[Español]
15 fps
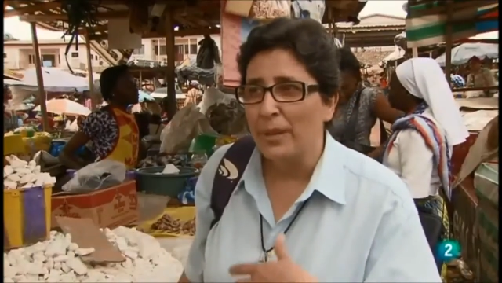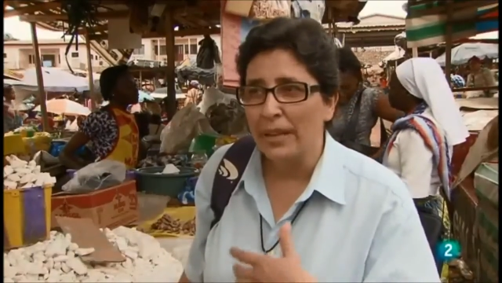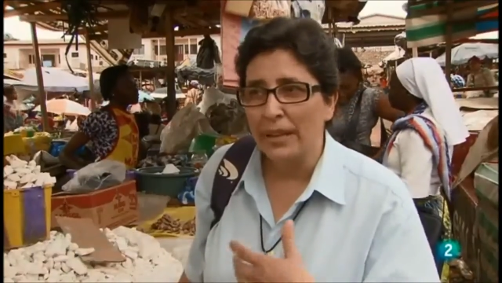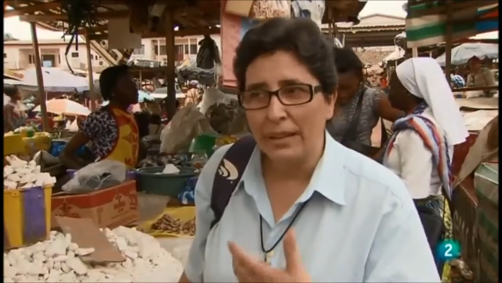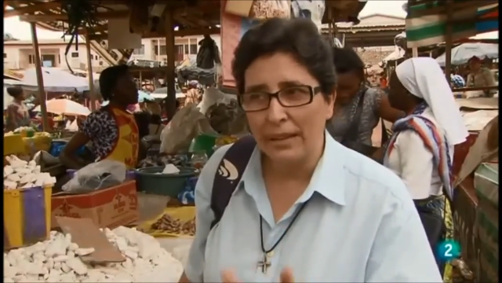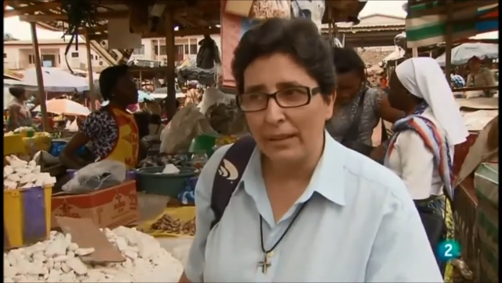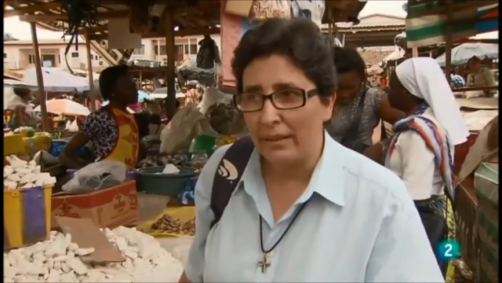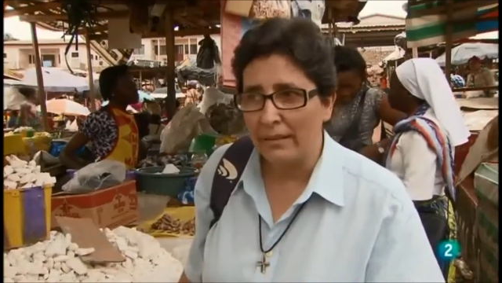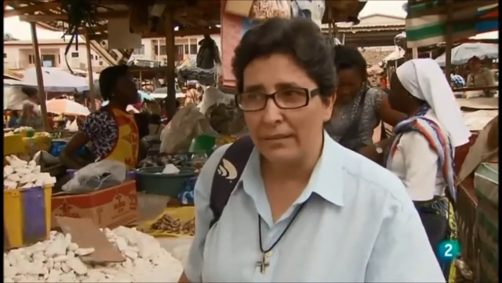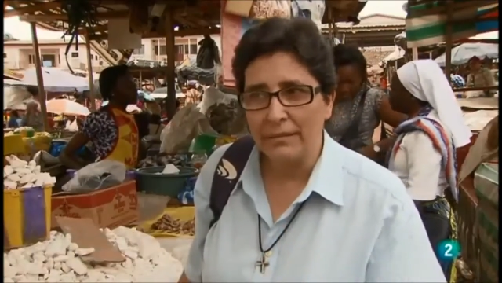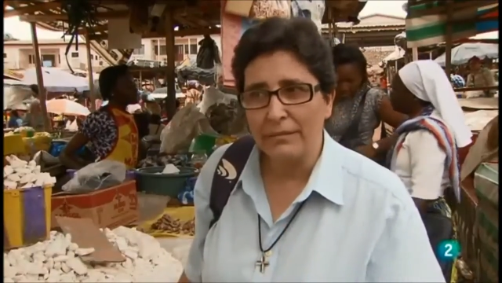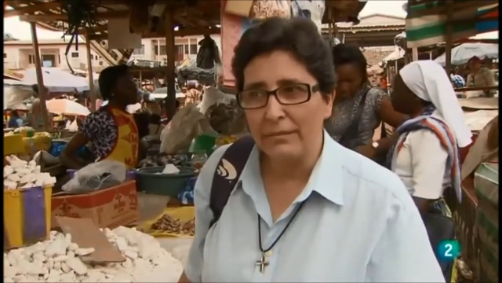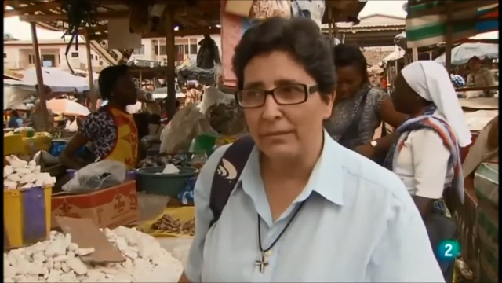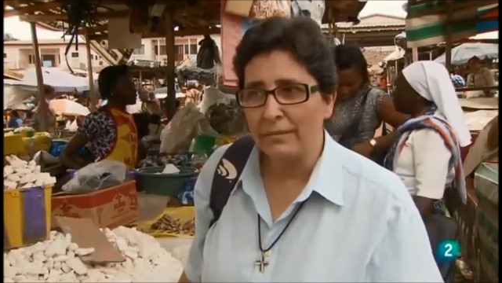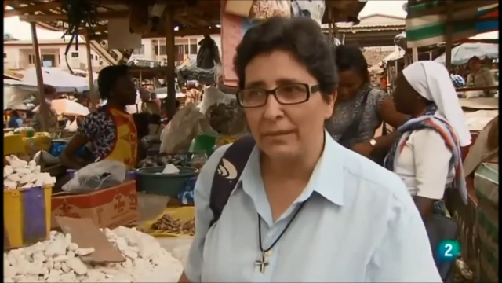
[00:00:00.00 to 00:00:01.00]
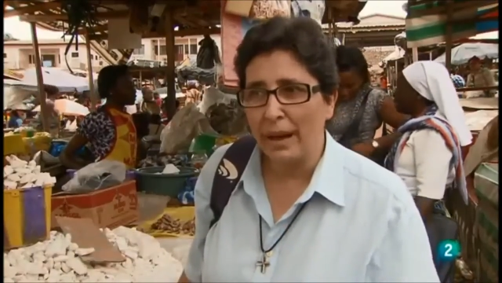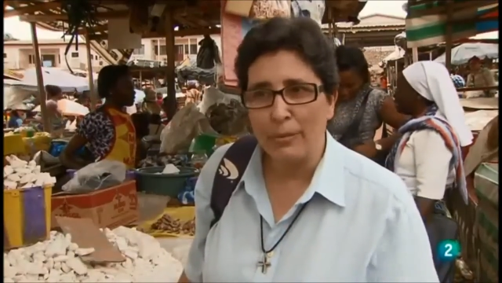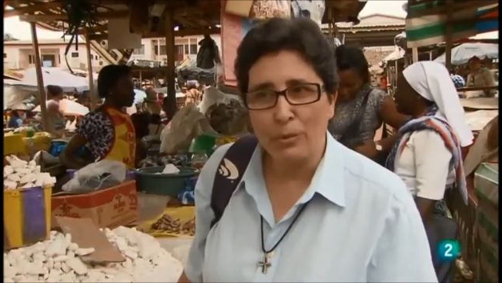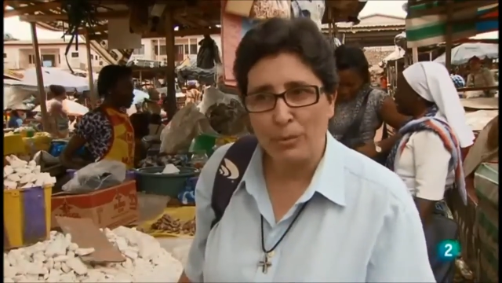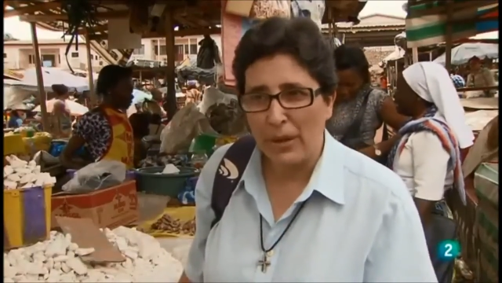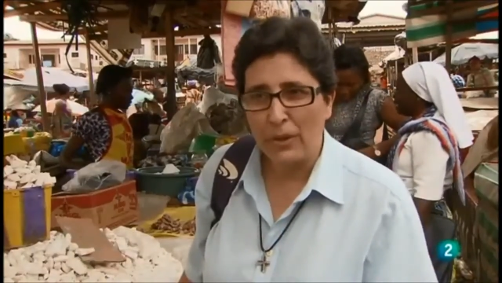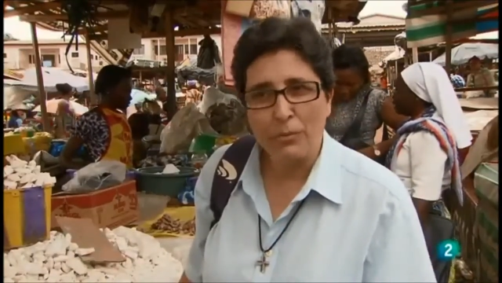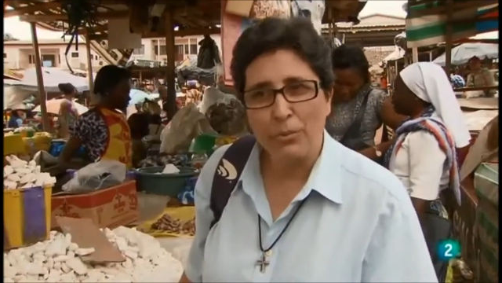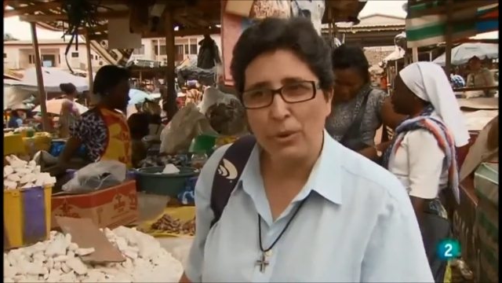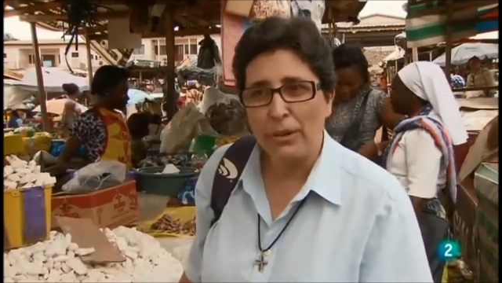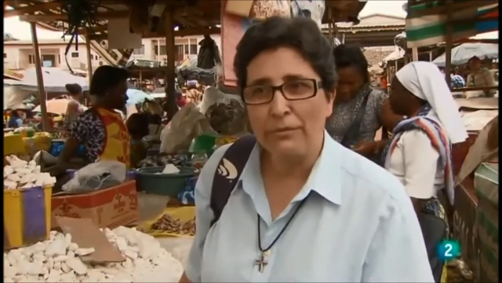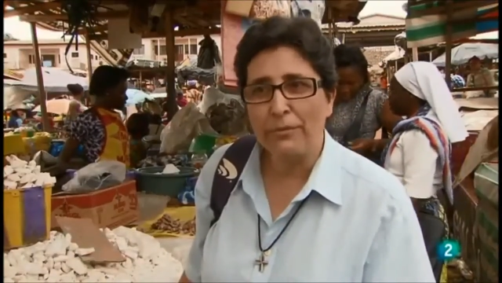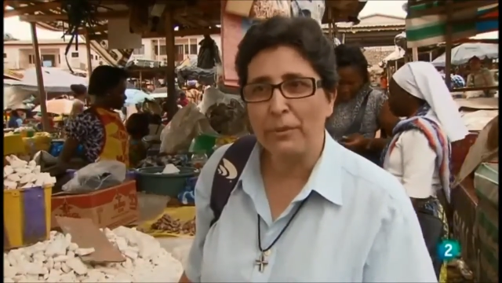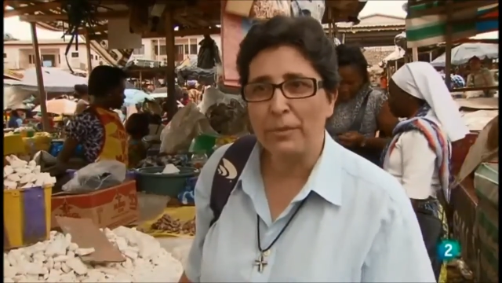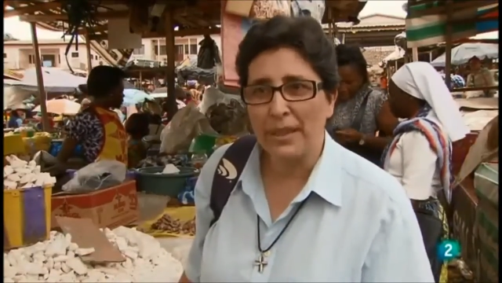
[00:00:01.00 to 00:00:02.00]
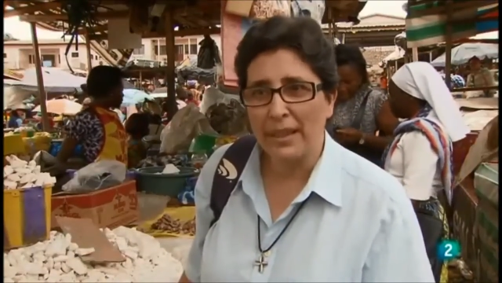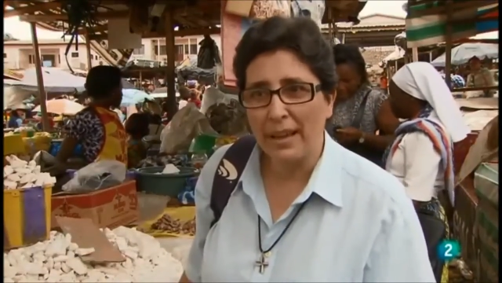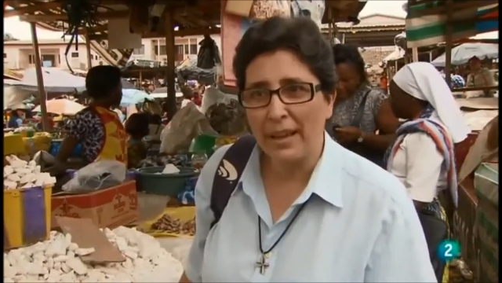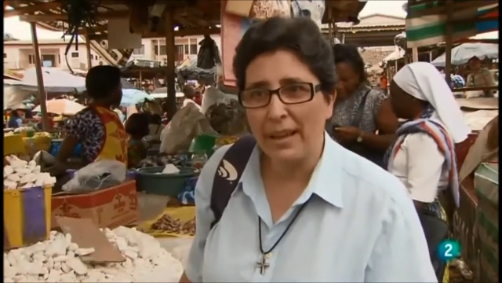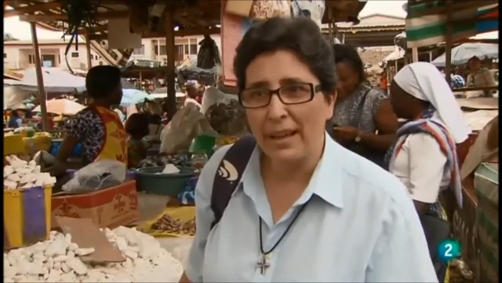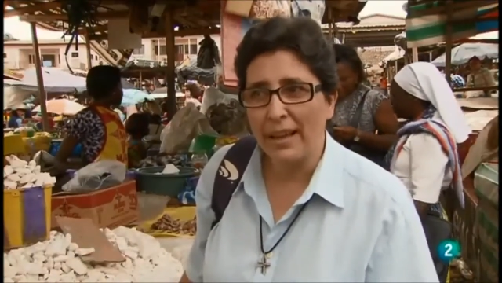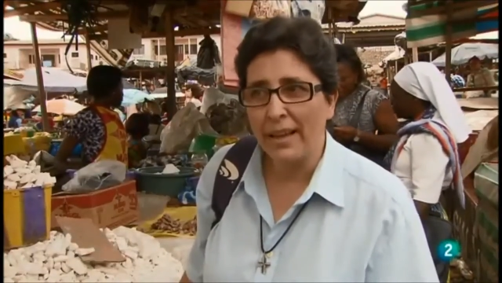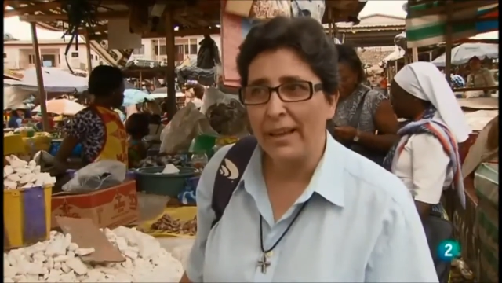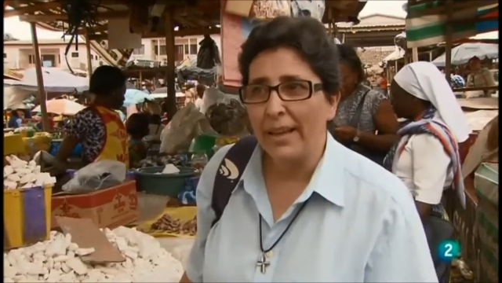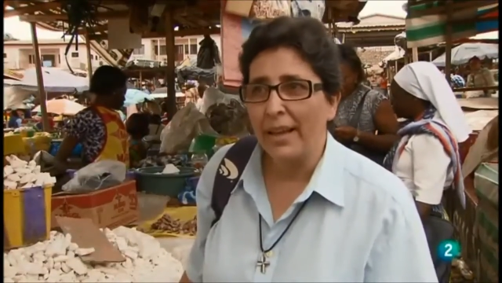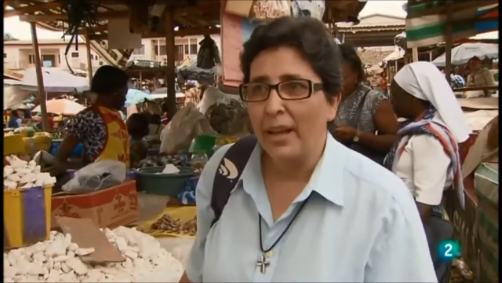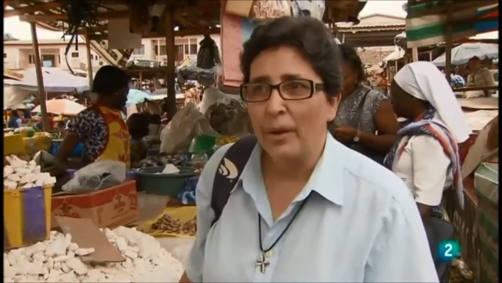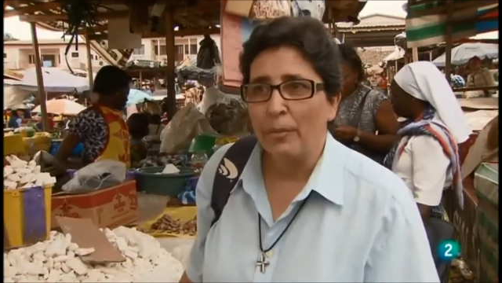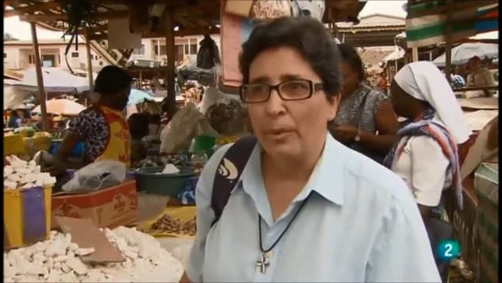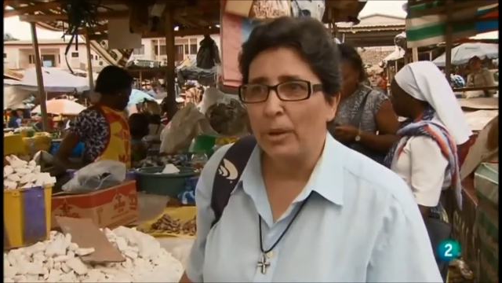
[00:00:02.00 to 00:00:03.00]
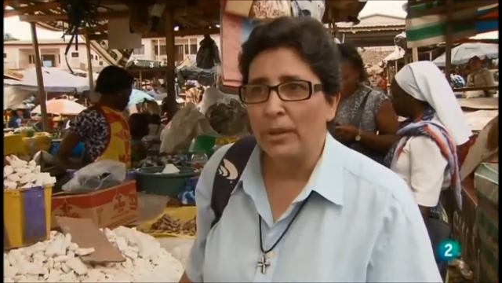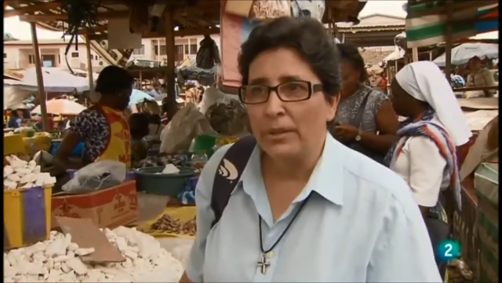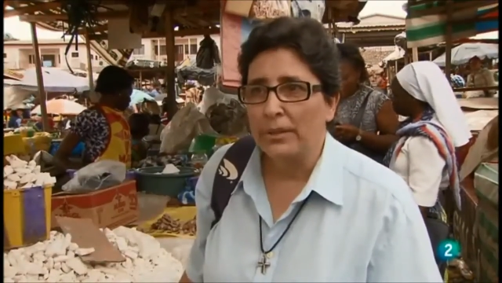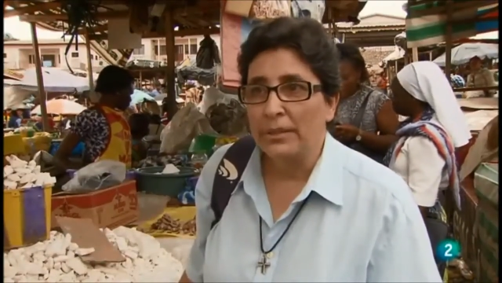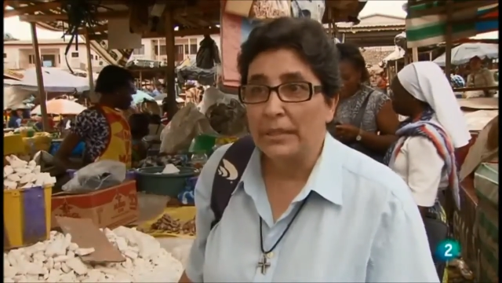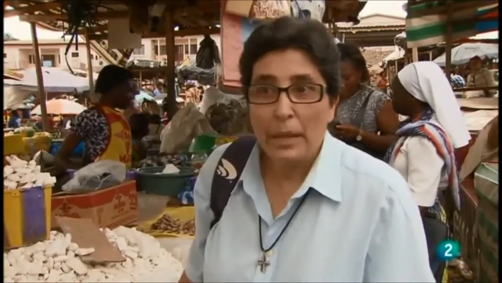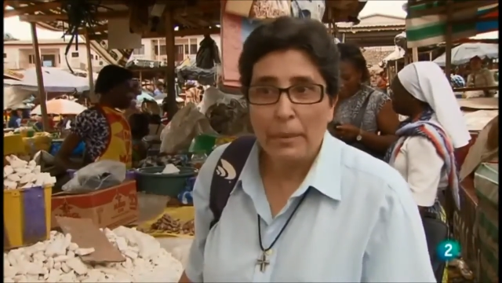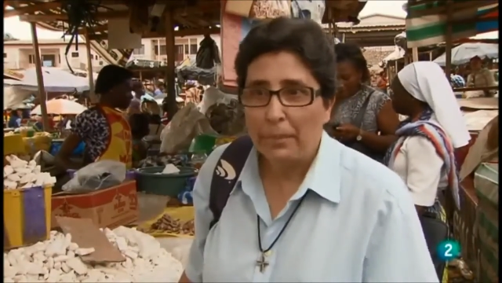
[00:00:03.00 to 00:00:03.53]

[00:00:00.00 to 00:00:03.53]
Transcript: vienen abrumados por la enfermedad, pues sin